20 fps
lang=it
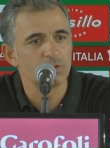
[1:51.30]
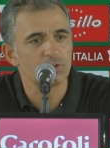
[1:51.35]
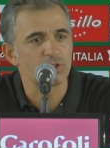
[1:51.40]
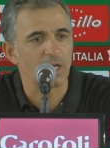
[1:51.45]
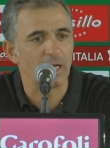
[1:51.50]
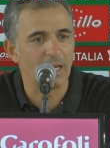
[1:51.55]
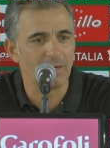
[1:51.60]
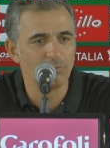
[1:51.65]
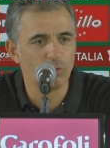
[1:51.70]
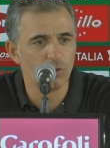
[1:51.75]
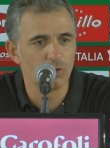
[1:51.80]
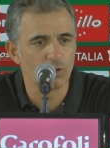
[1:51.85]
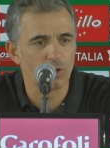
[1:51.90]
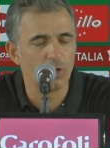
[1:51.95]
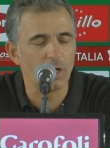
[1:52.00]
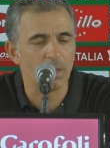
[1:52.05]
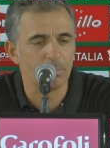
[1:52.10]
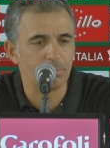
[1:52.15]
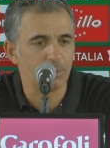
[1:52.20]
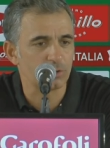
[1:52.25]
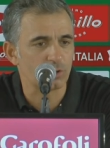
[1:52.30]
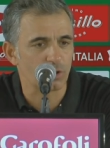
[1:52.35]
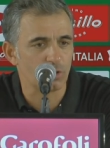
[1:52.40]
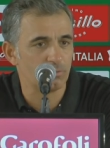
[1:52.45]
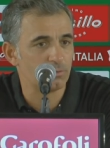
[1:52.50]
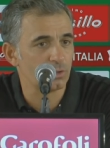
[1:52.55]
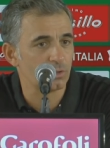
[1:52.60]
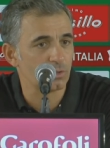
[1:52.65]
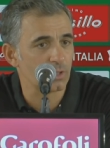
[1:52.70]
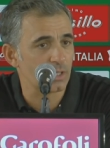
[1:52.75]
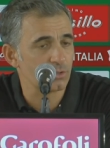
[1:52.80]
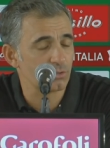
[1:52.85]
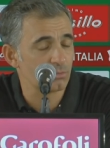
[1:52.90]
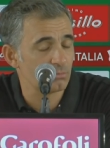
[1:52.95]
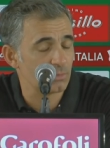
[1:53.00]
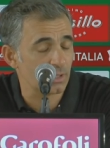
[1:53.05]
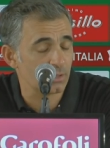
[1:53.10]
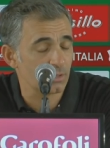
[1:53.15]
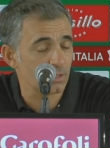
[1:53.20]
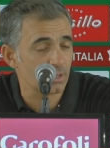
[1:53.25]
c'è lavoro e poi trovano la,
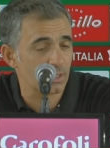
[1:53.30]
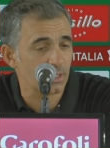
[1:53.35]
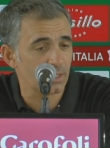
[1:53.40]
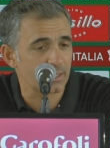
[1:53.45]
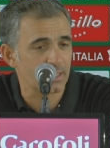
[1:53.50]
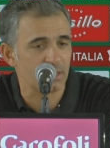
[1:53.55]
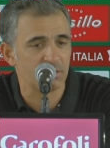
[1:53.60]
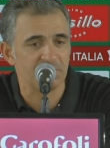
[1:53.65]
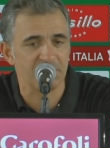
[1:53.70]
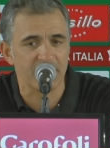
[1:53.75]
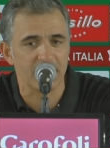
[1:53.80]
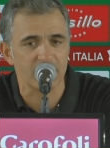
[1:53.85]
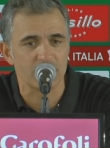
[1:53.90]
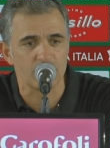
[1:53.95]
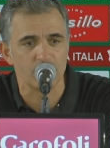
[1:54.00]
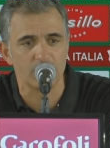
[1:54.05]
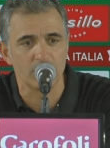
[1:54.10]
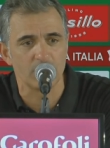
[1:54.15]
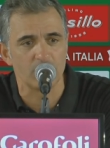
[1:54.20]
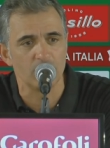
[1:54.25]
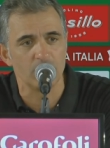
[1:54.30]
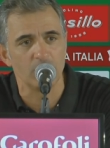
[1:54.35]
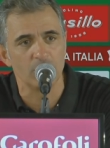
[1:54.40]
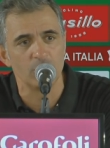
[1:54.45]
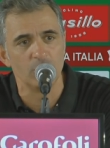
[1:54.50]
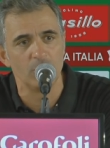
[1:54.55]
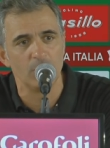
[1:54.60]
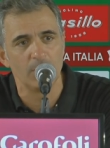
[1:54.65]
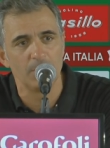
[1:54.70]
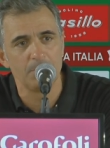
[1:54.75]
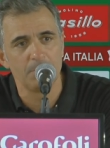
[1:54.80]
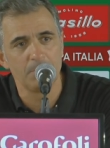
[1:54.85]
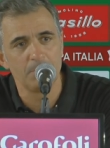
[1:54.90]
la, la gratificazione con il gol.